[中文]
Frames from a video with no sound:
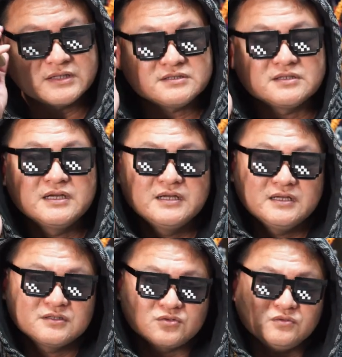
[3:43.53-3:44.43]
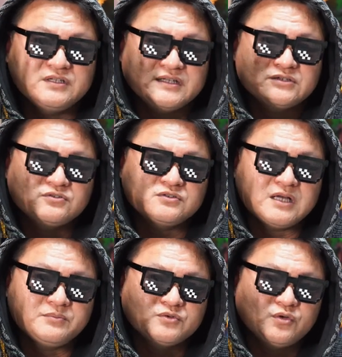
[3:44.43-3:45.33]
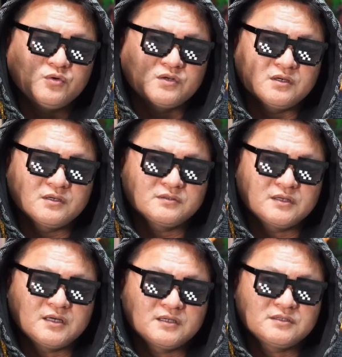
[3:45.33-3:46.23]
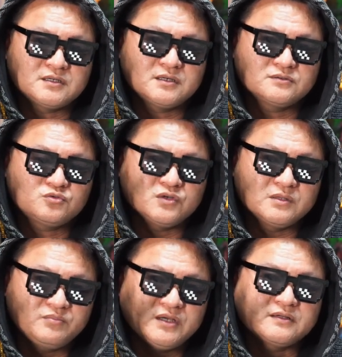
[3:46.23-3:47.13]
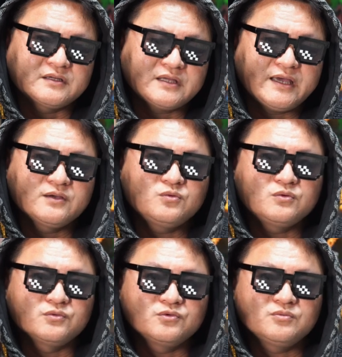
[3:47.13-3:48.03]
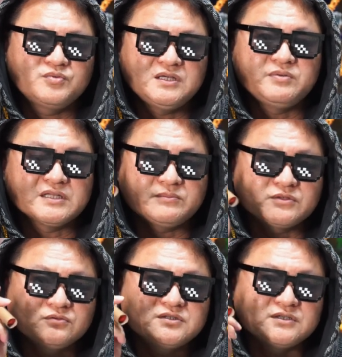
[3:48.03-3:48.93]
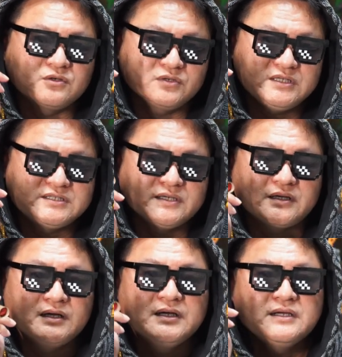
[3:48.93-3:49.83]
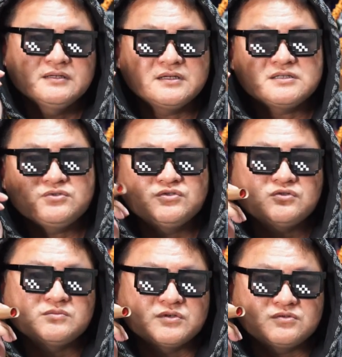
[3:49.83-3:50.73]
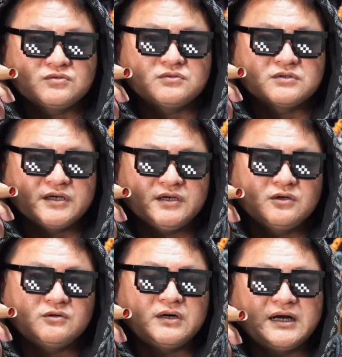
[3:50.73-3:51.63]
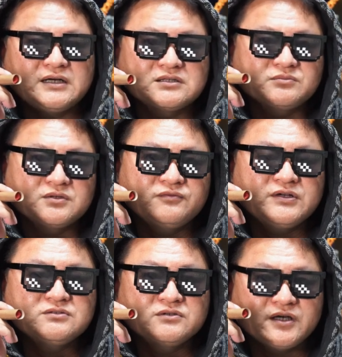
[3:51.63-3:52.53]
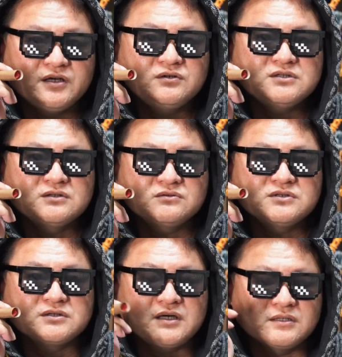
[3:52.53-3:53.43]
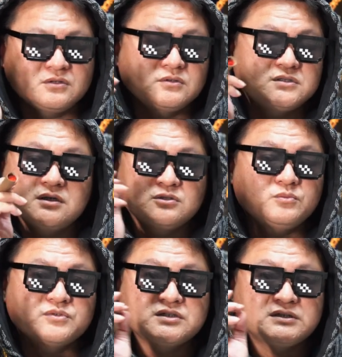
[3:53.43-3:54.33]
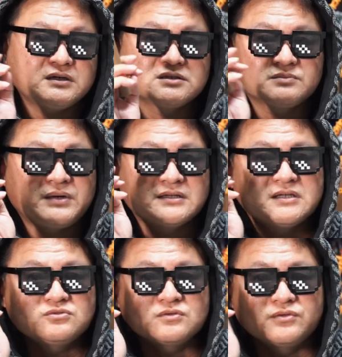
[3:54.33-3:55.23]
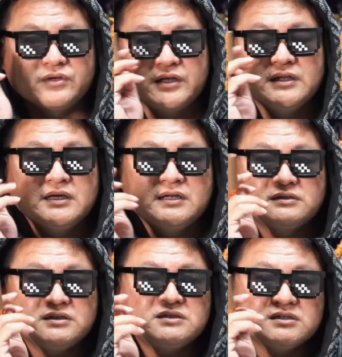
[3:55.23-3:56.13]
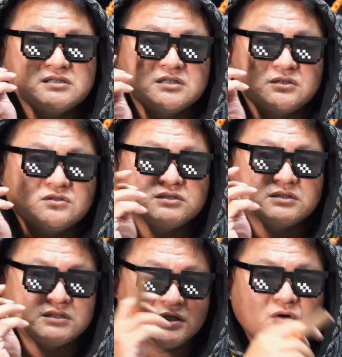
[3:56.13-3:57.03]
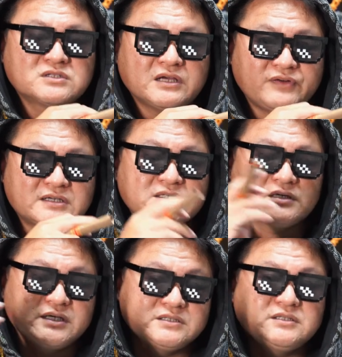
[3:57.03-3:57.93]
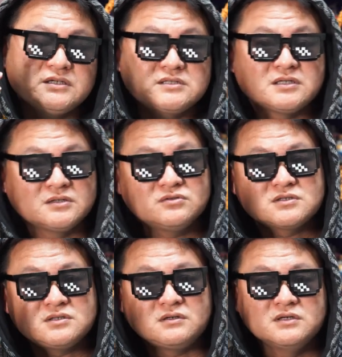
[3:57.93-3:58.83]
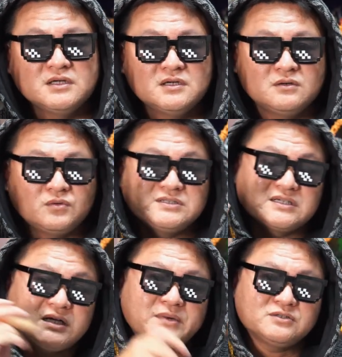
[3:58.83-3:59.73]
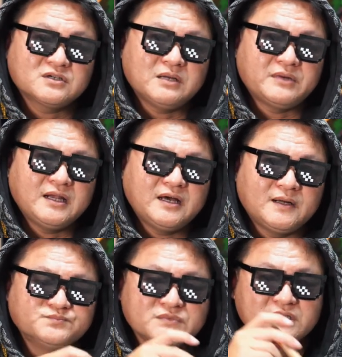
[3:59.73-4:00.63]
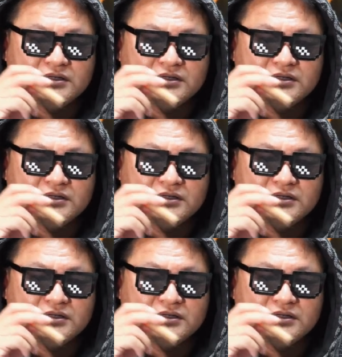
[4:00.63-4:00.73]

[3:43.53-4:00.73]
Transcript: 但是总体来说，就是他们对我的呃这个做影片呢太过于批评他们的东西有意见啊。那至于说怎么做 KO 啊什么的，贩售 KO 这个东西呢啊，都这个都不是当时拔赞助的原因。这些事情都是以后才发生了，已经停止合作之后，我想干嘛就干嘛了啊。